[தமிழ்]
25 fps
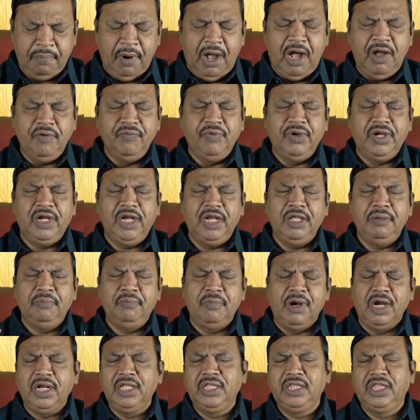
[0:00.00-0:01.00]
பாவிகளை
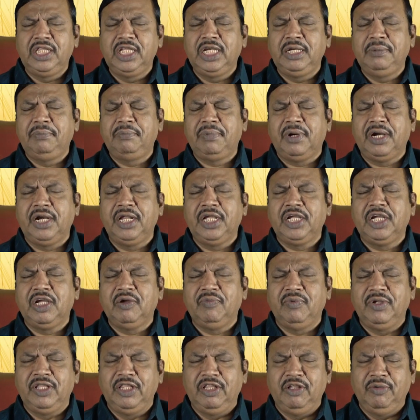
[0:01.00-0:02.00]
மனம் திருப்பி அழைக்க
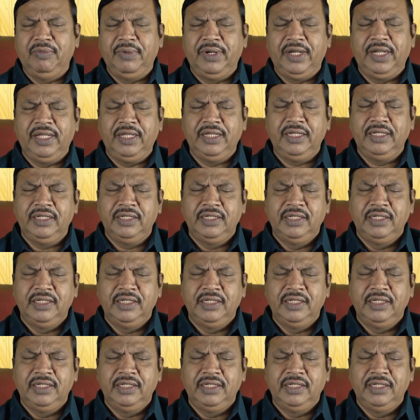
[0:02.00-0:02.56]
வந்தவரே